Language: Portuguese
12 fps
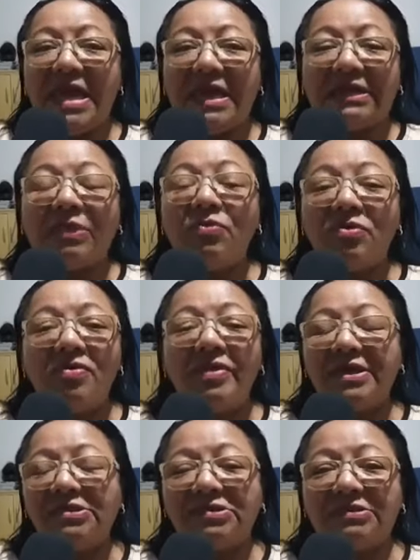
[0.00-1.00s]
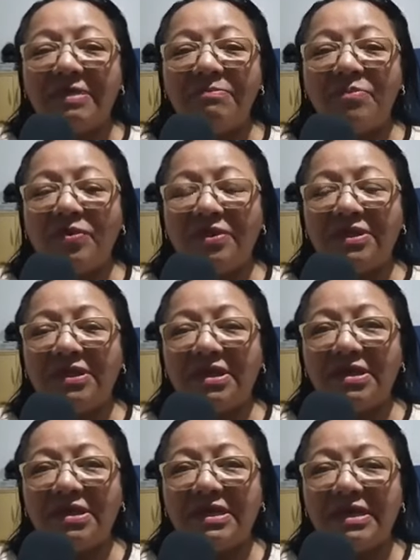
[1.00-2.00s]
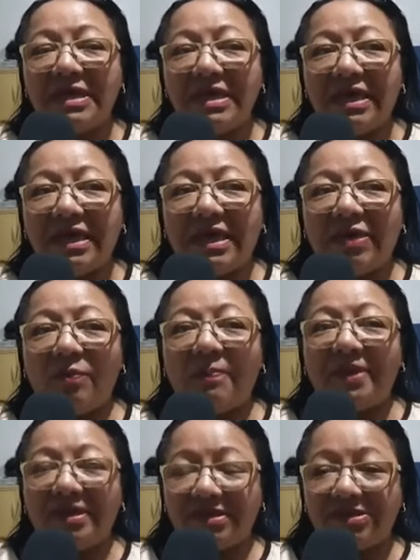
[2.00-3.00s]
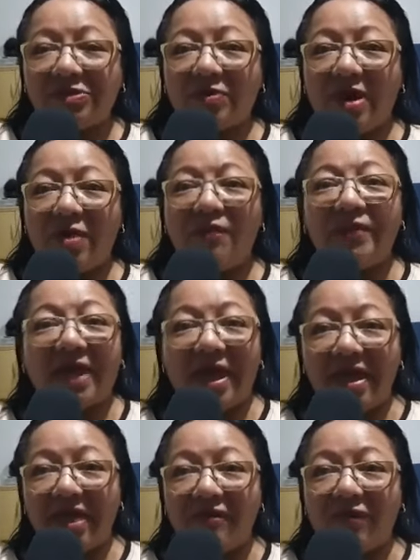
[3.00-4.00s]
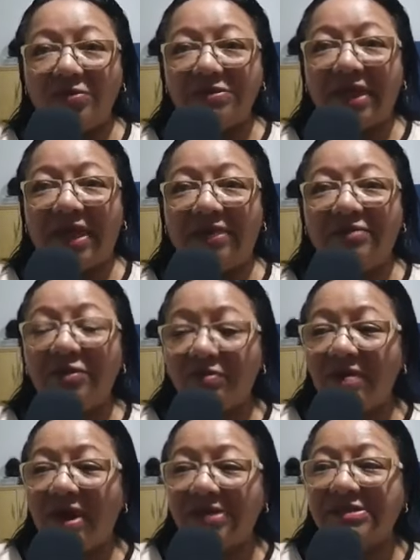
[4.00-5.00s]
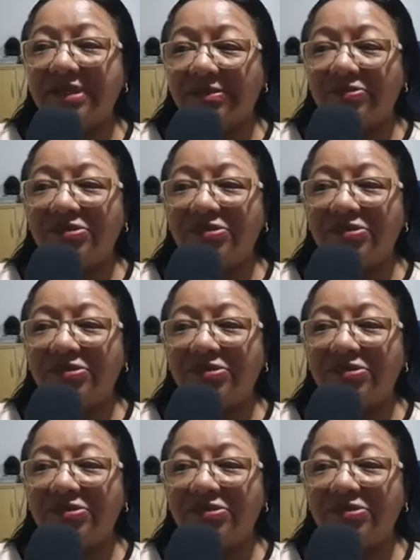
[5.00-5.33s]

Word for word: Então, com isso, tem muita é, o pessoal fica revoltado e com razão.